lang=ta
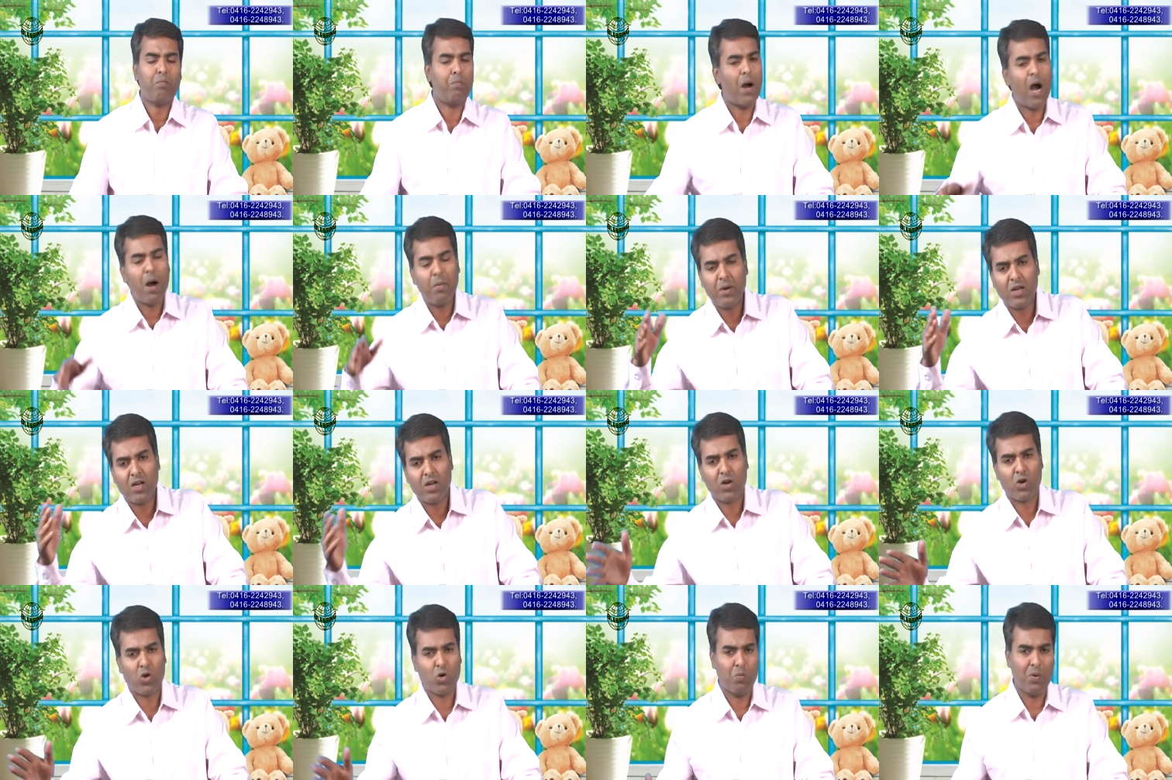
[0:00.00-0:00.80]

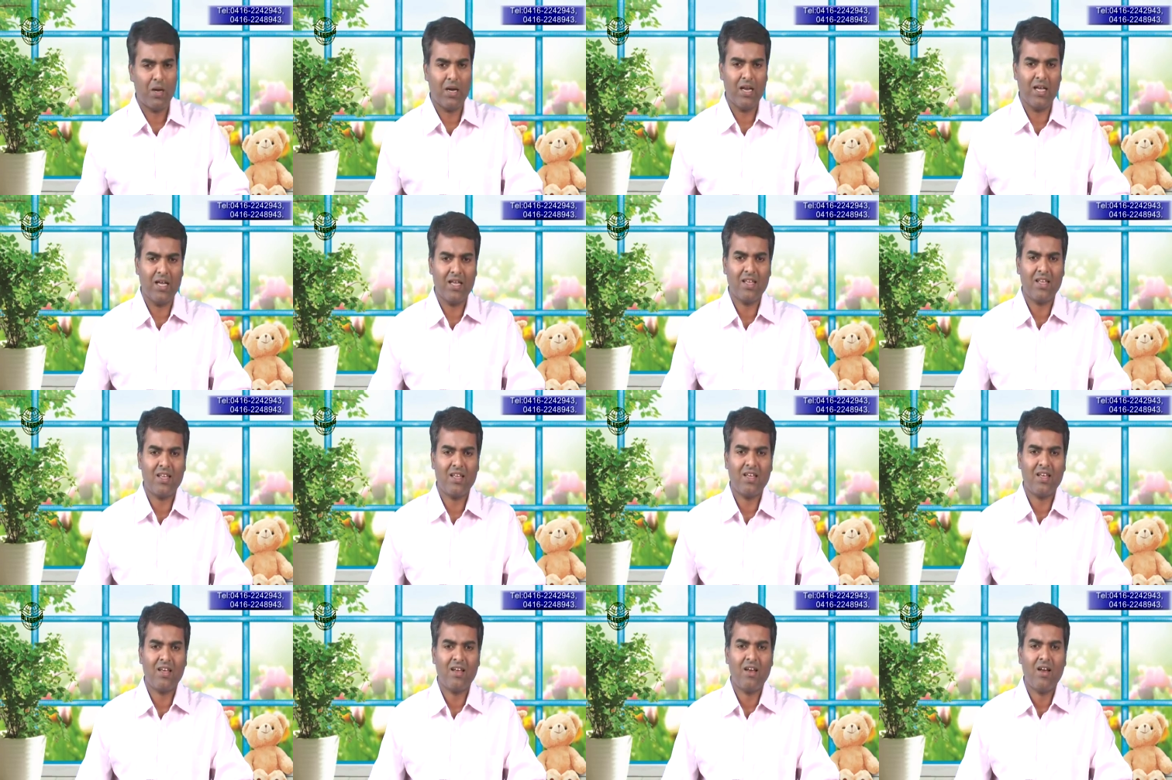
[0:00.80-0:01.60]
பாமரர்களும் அல்ல
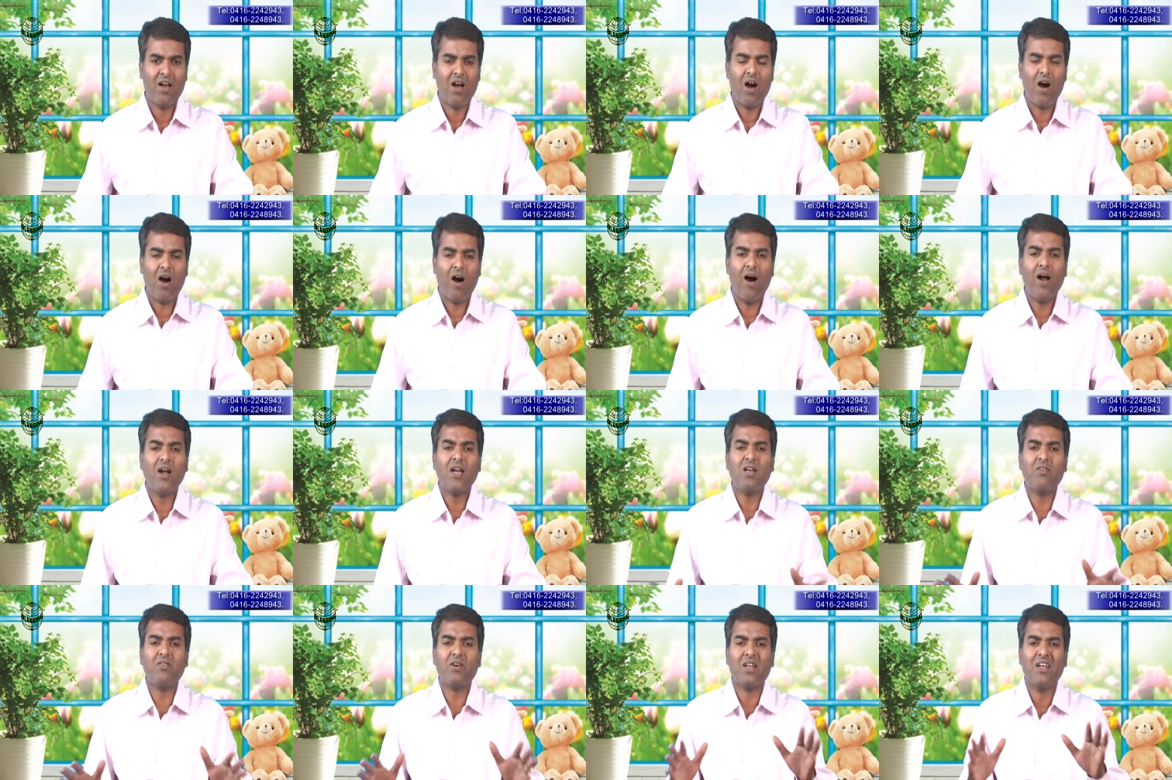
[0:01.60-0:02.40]

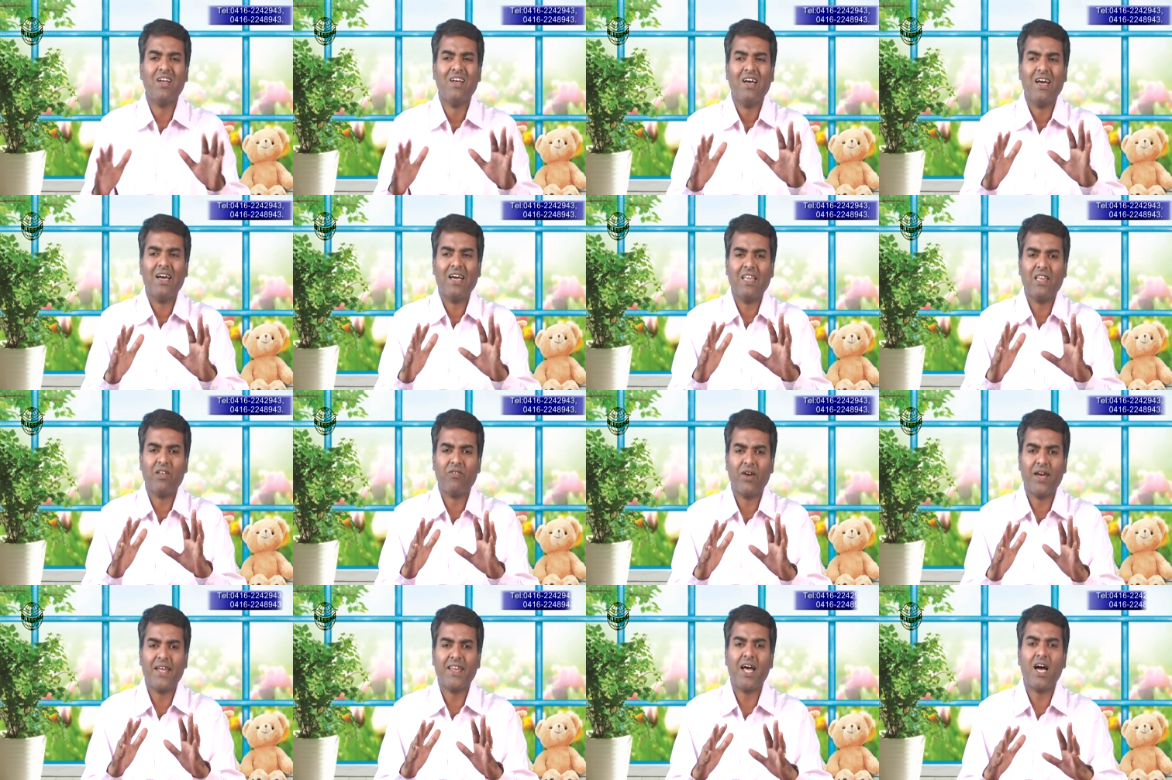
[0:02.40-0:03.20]
ஆண்டவர் இந்த
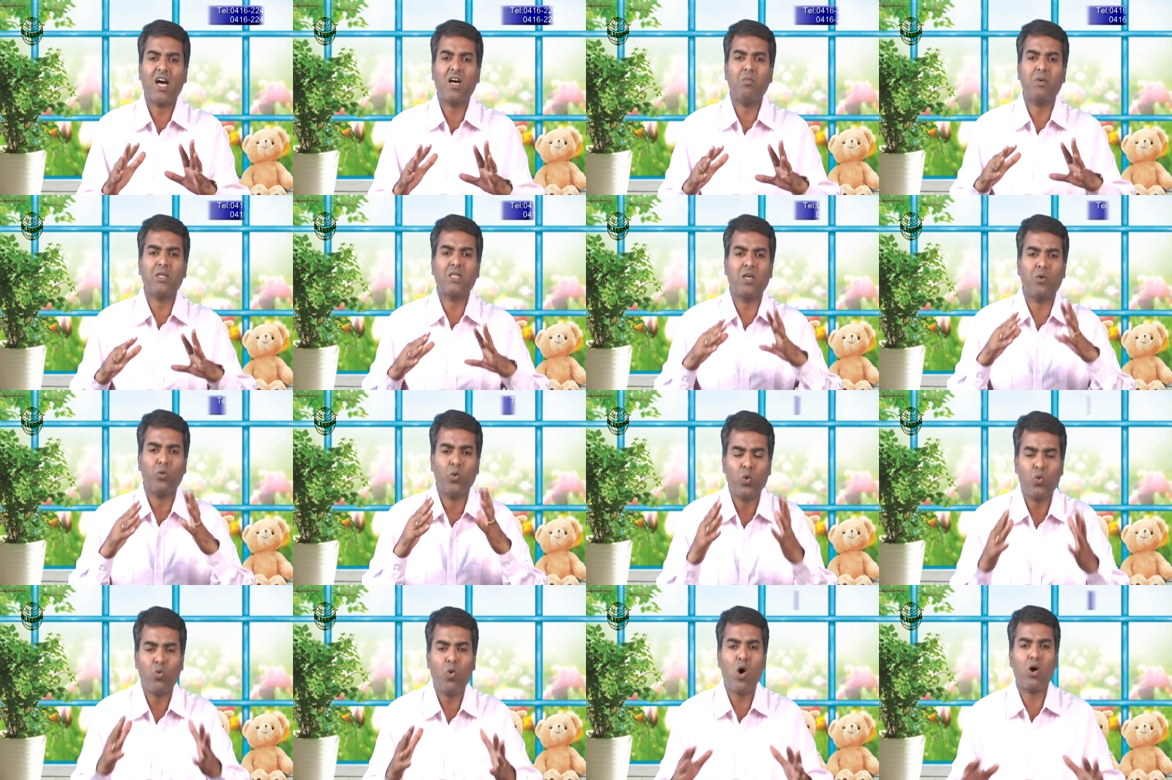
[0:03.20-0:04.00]
வேதாகமத்தை
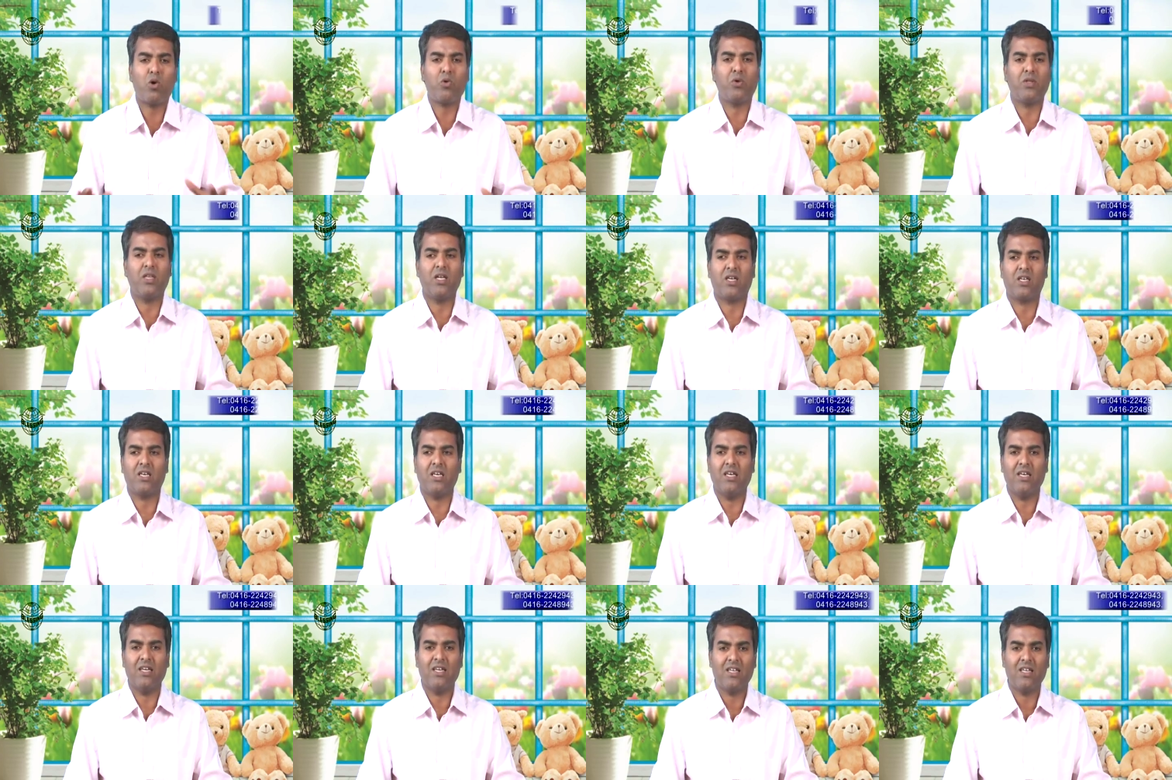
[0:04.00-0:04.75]
உருவாக்குவதற்கு